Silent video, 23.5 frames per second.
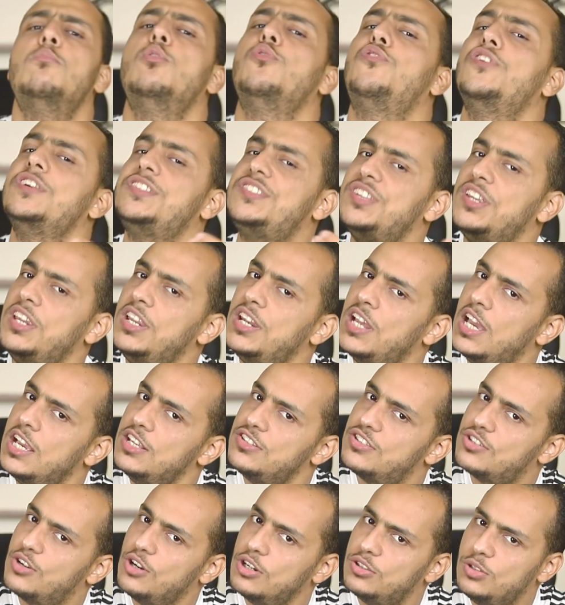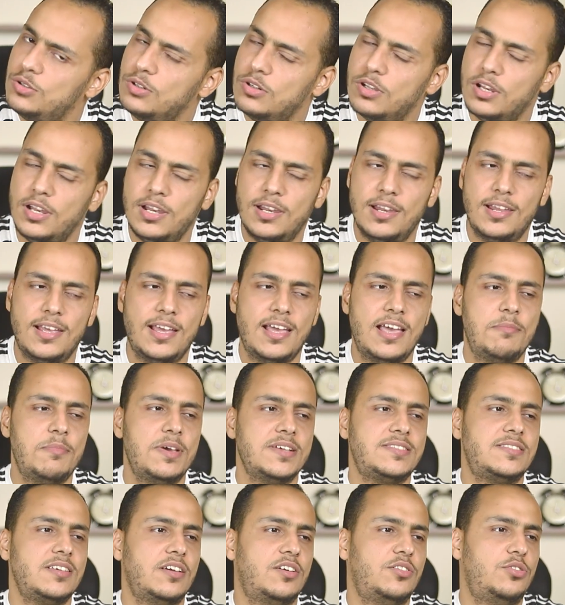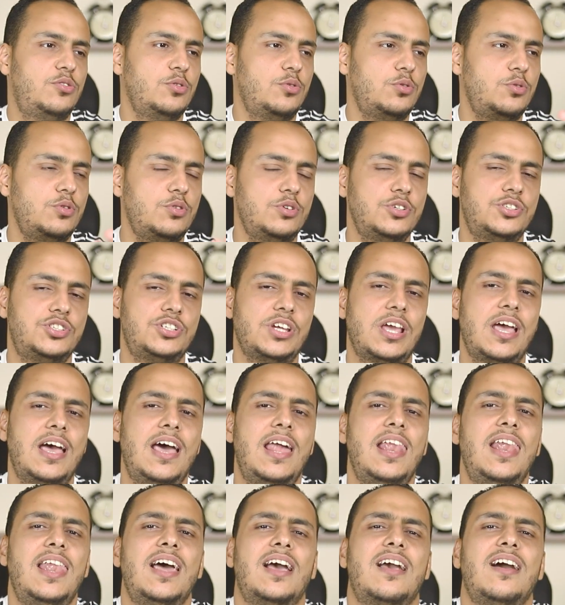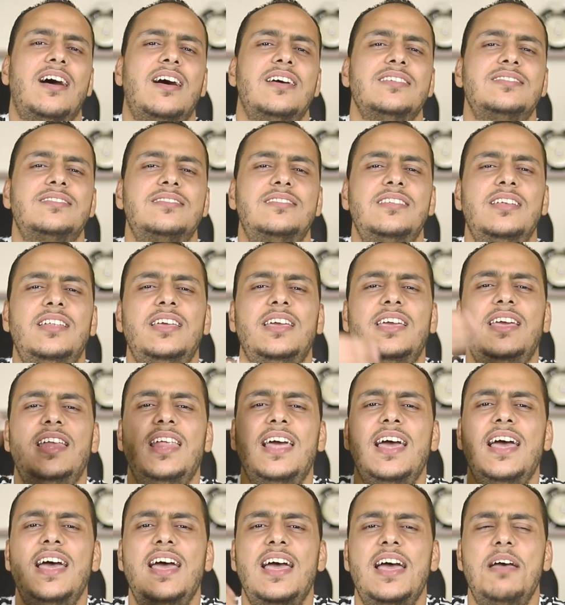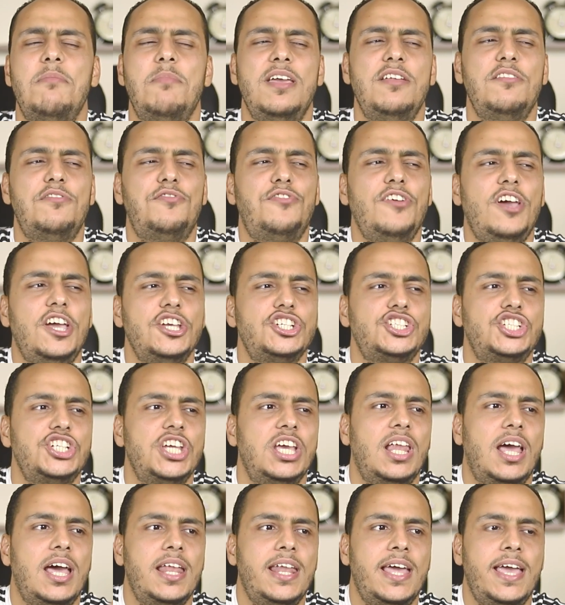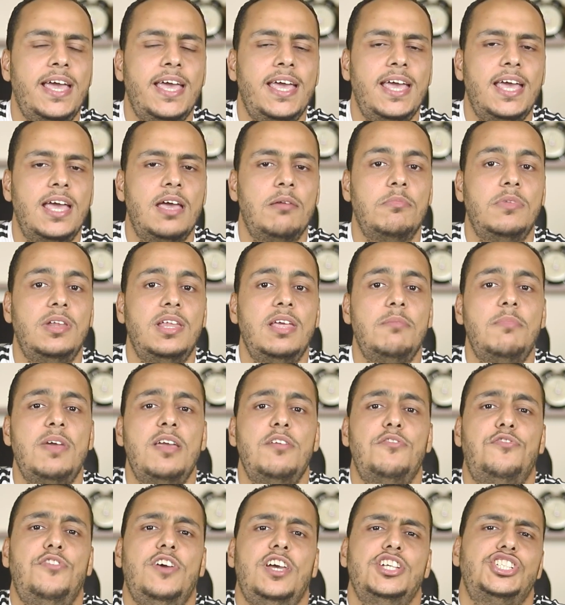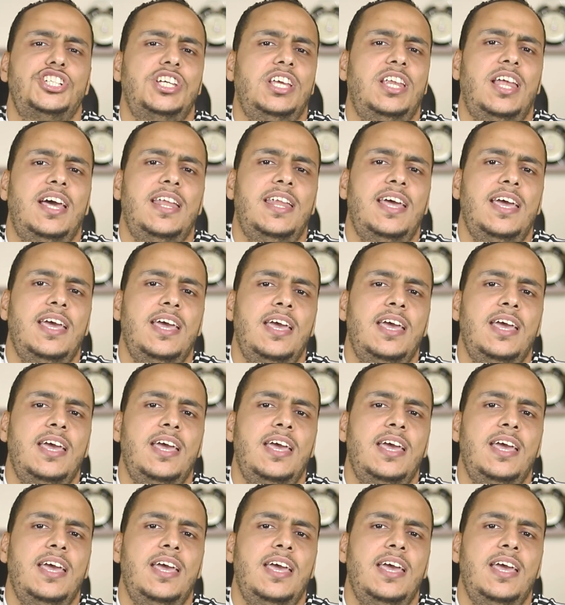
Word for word: المفسرين هيسكتوا لا ما سكتوش قال لك اصل الاله ما ينفعش يلعن حام ليه ما ينفعش يلعن